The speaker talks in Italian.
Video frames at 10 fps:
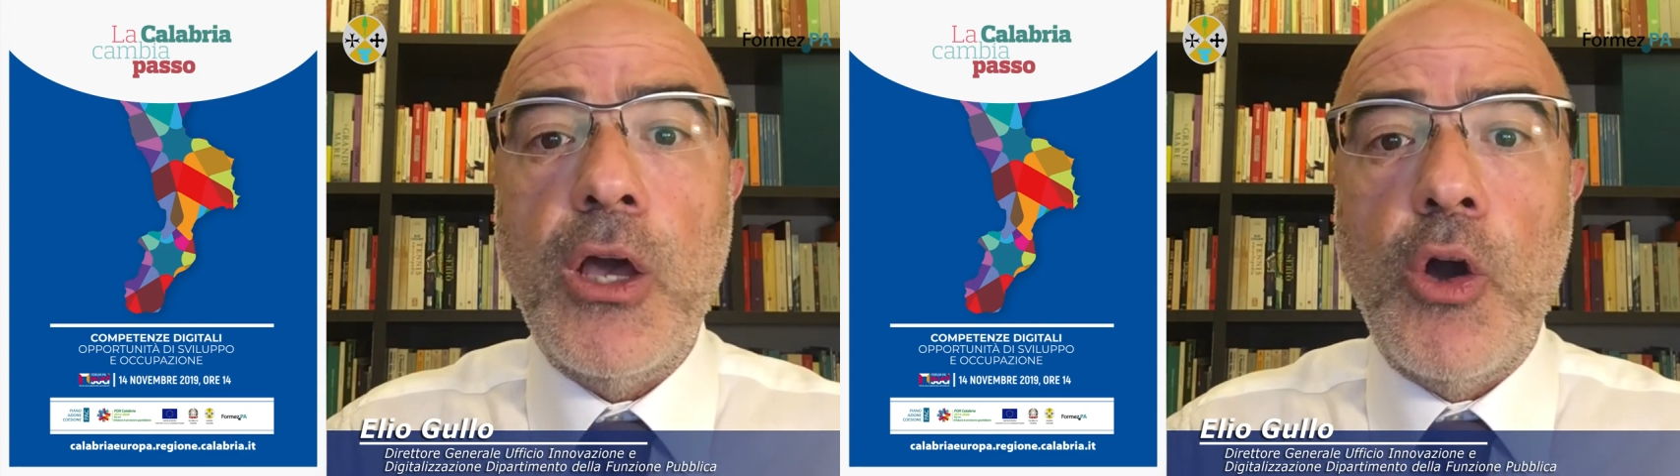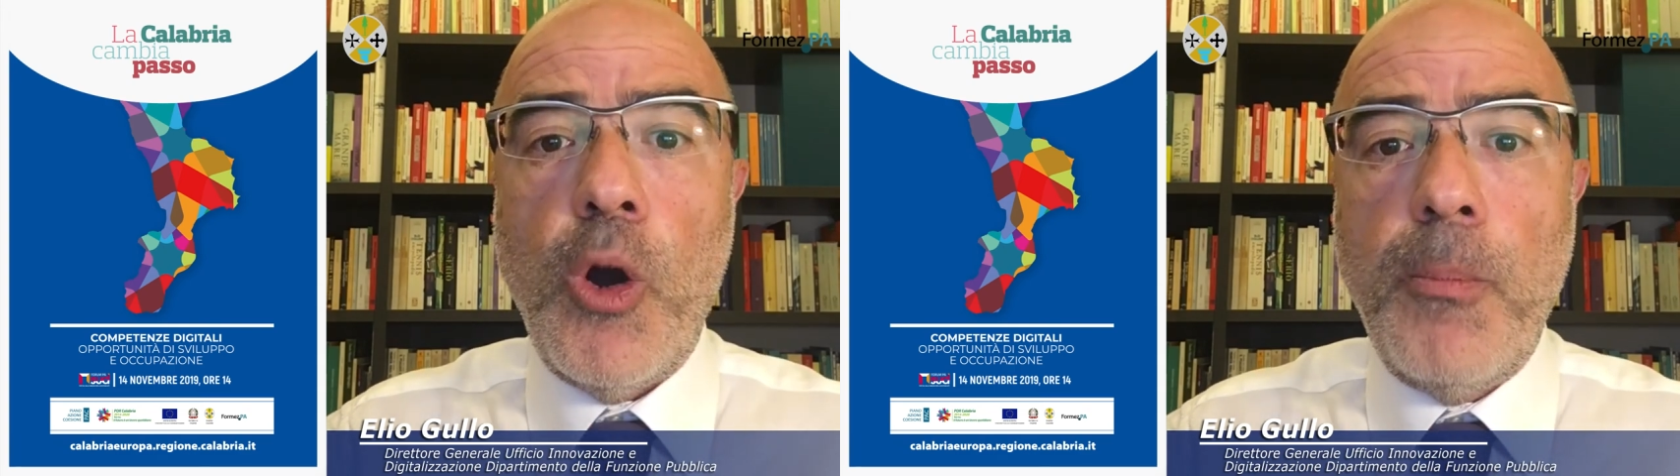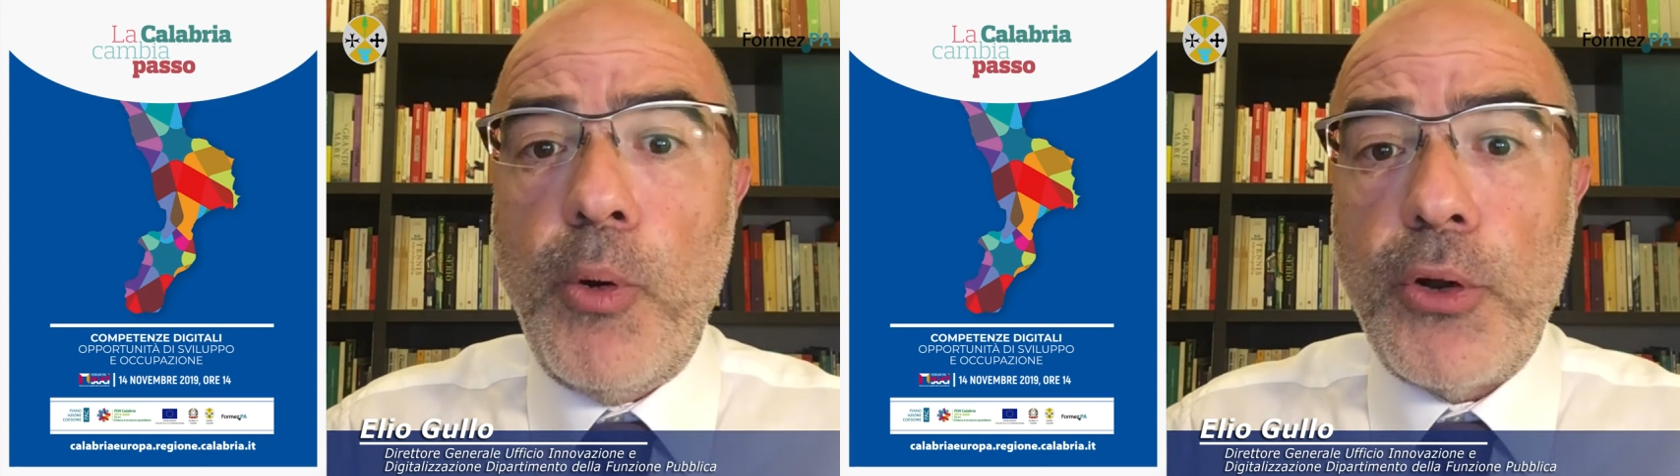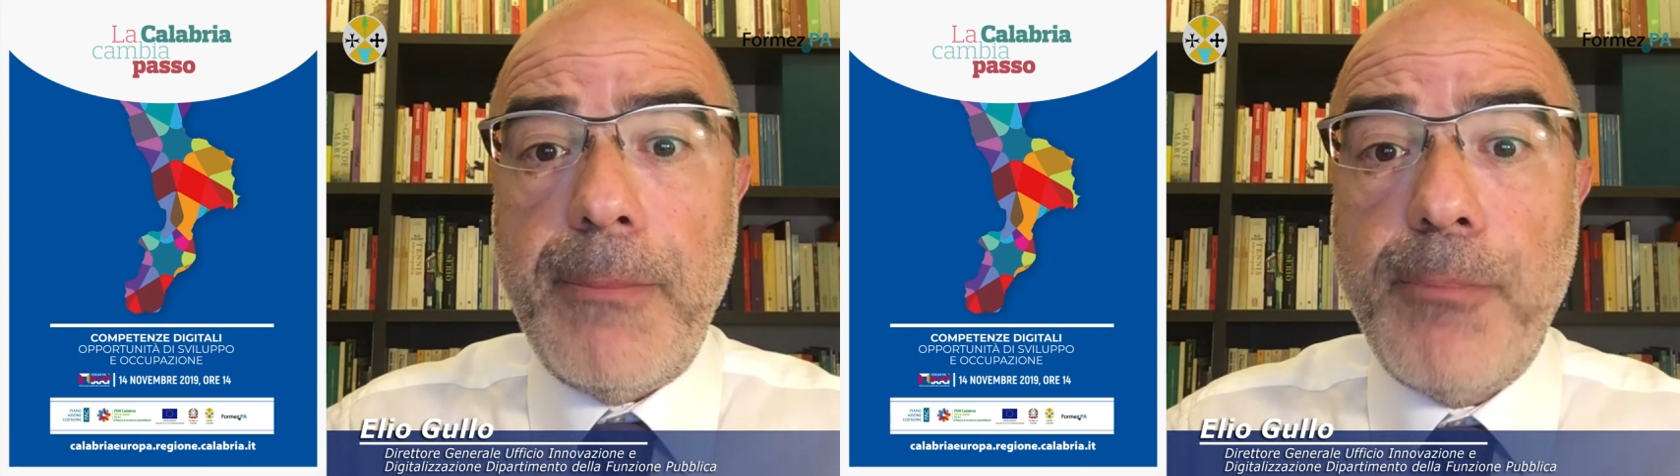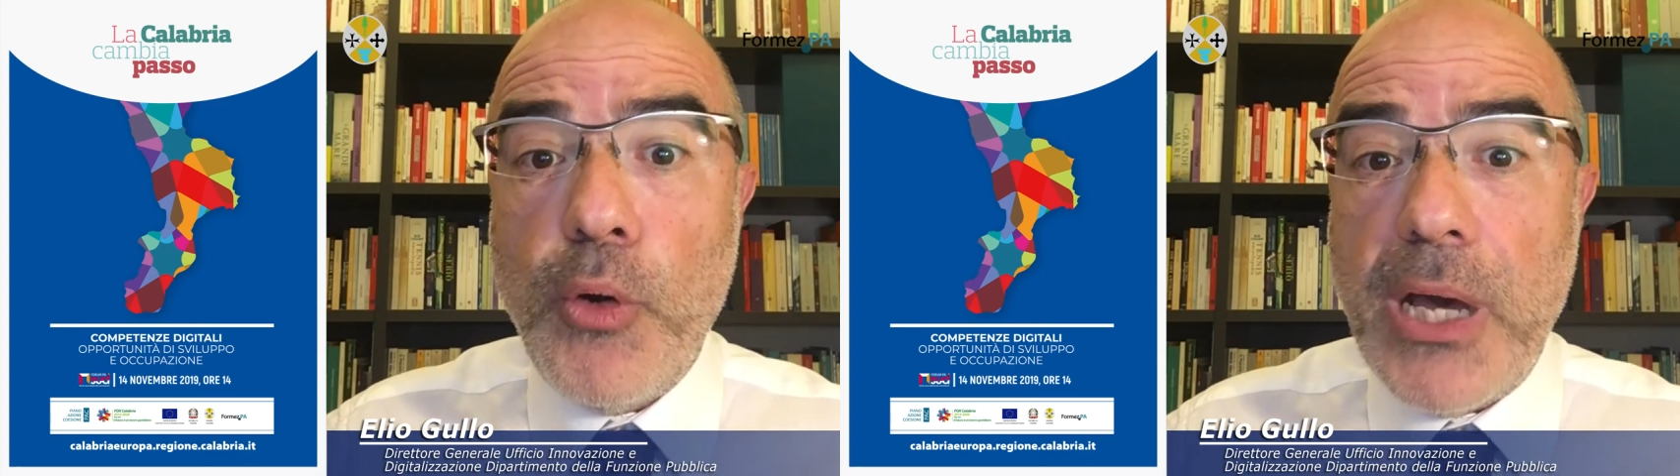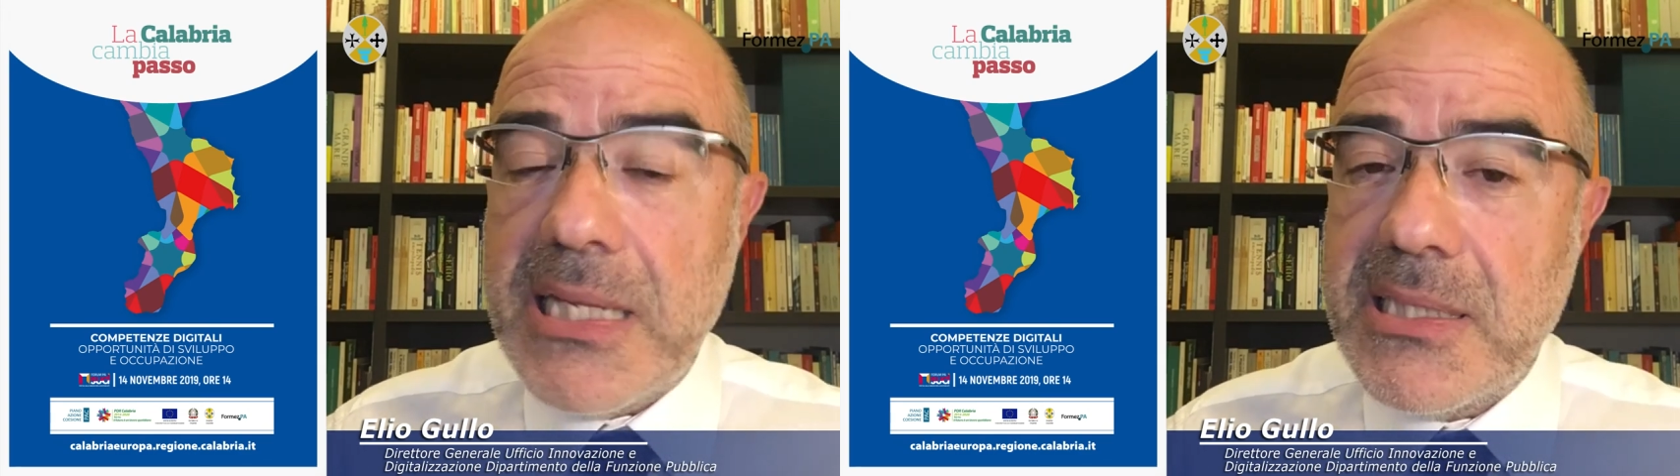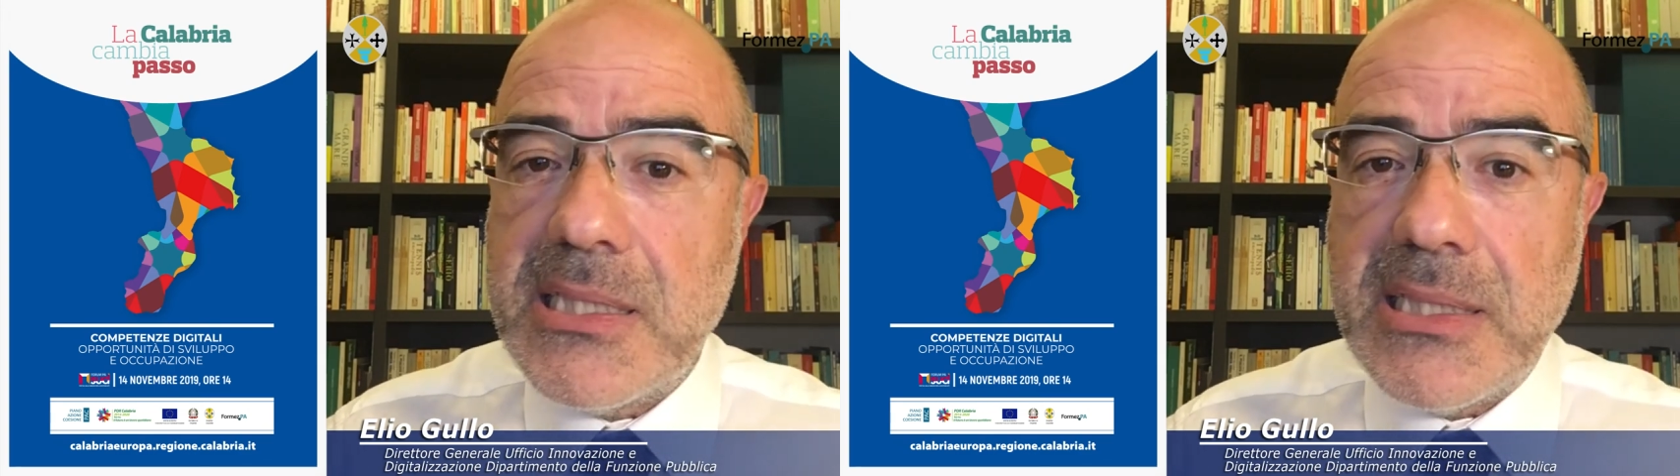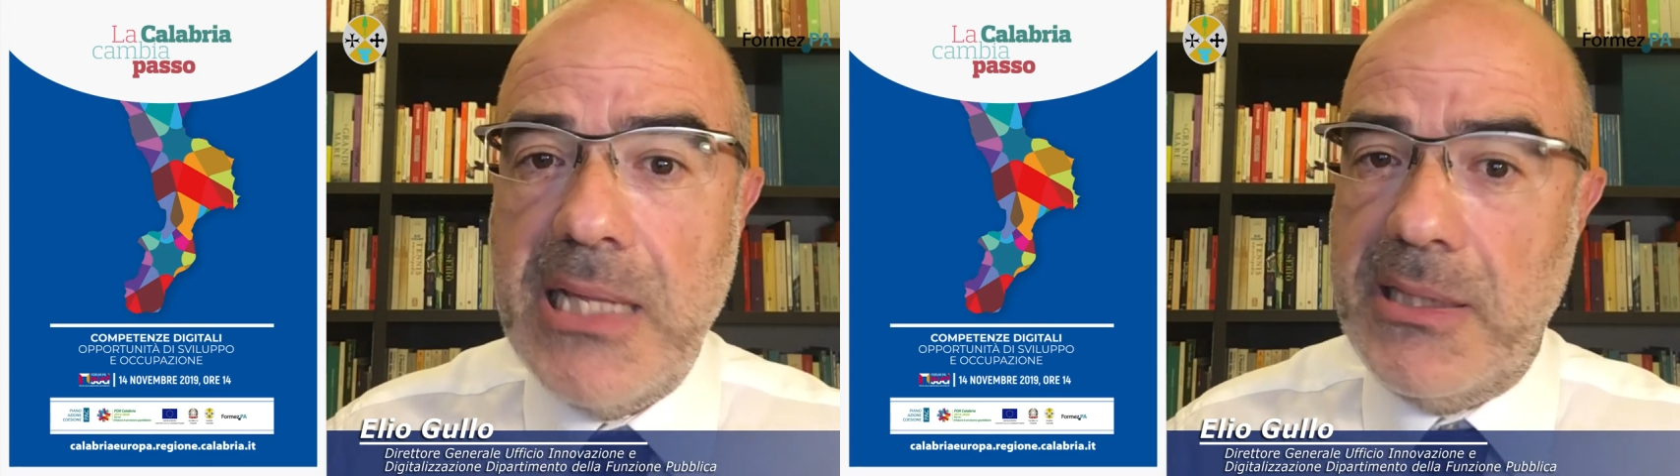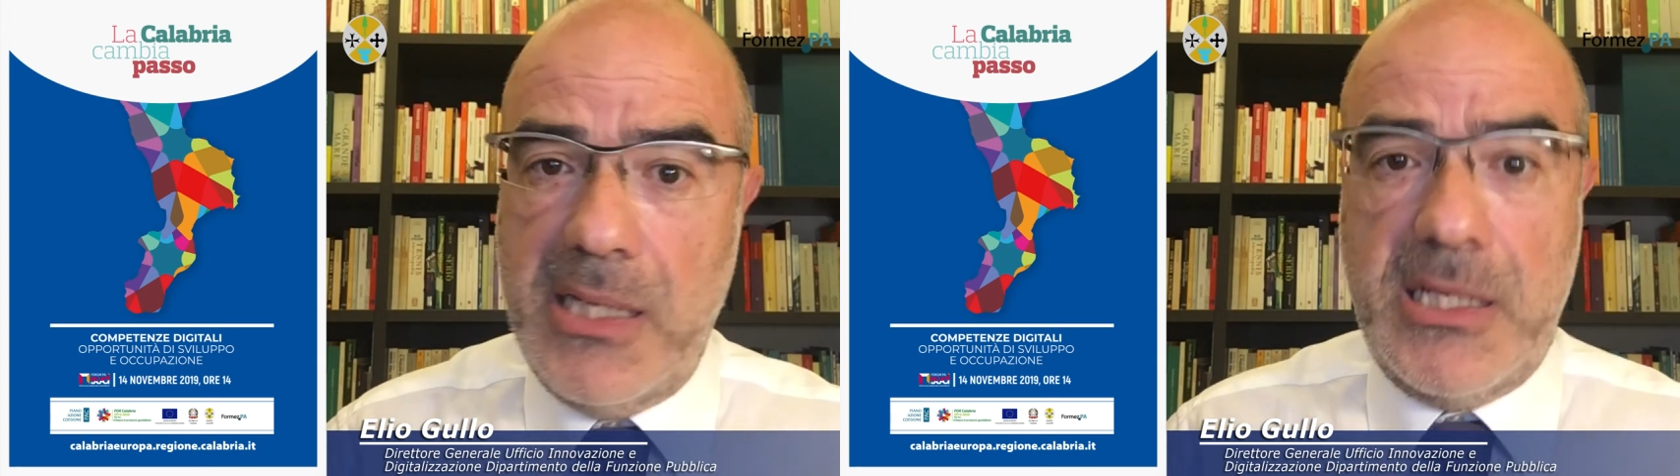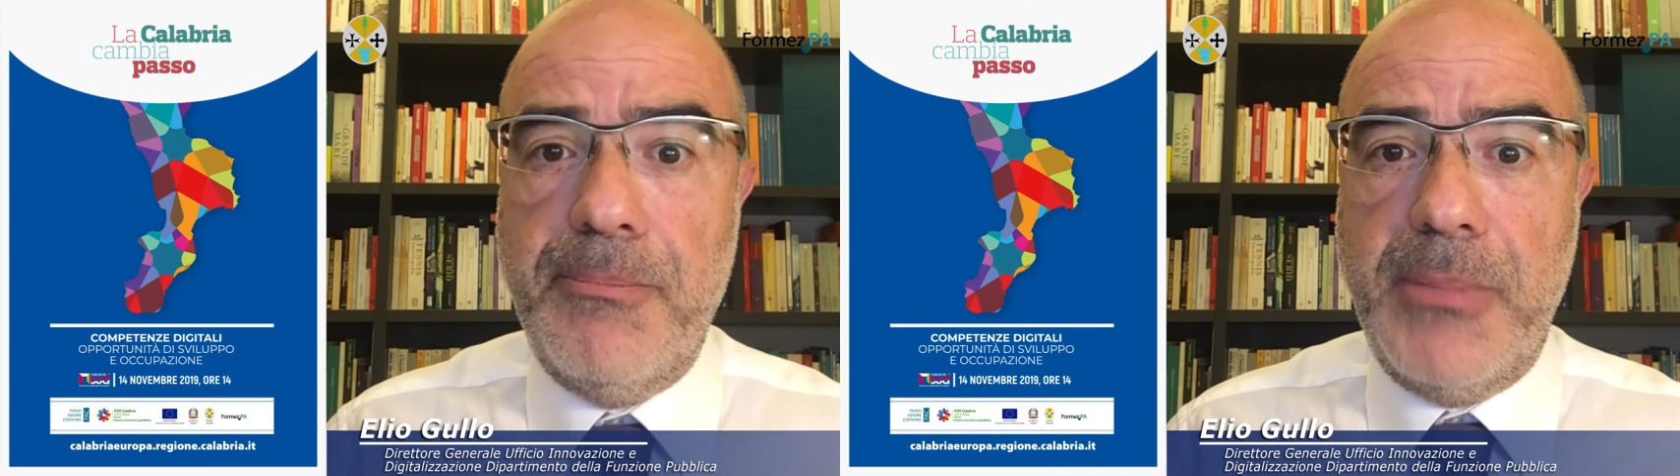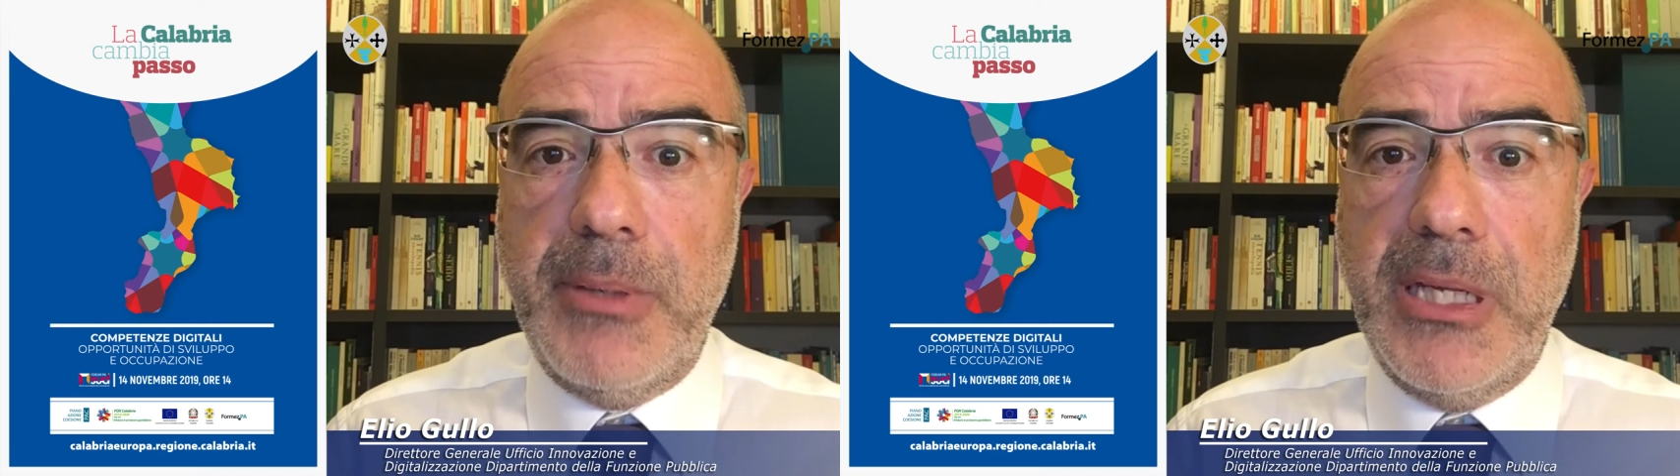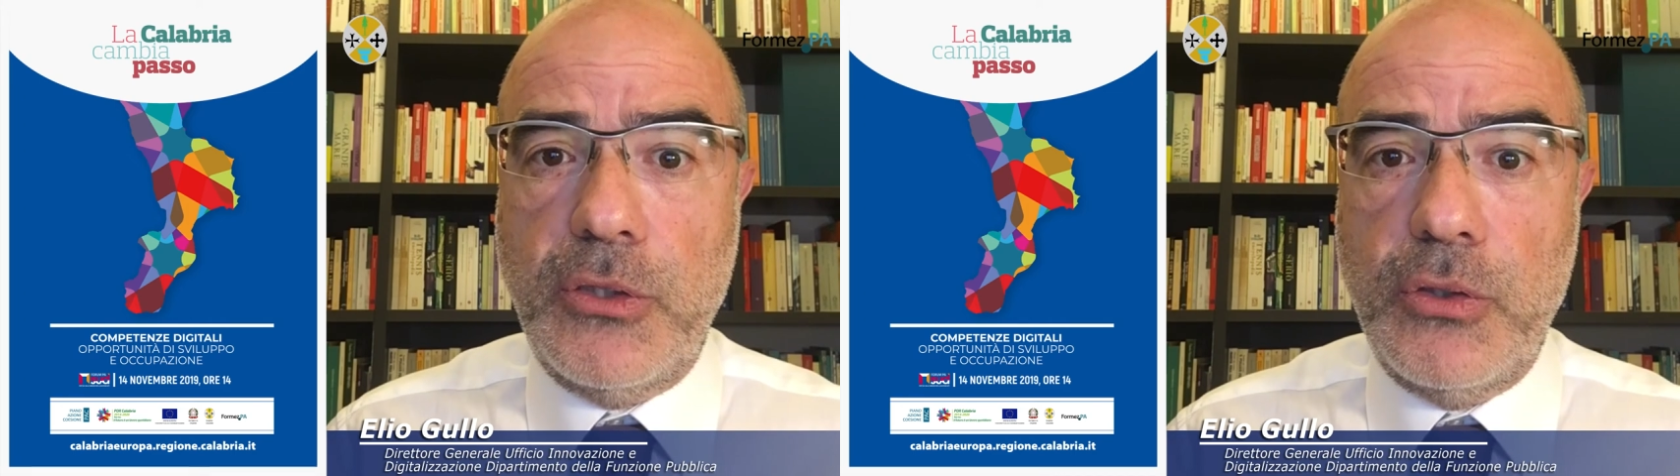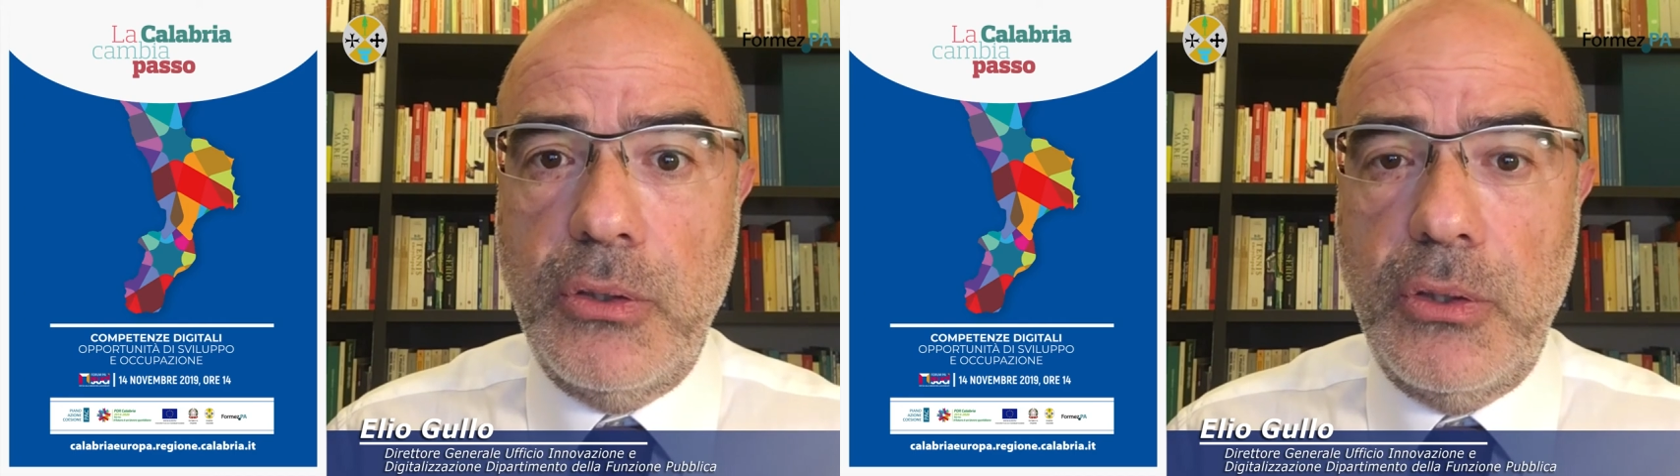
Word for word: opporre poca resistenza al cambiamento.